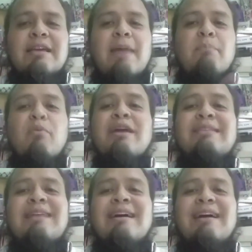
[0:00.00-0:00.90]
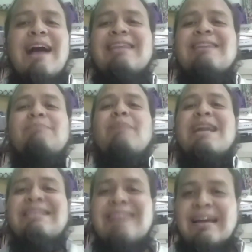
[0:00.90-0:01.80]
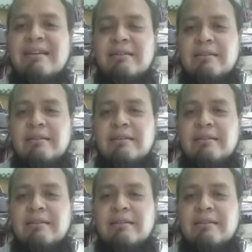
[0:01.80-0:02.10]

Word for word: que apuestan a desplazar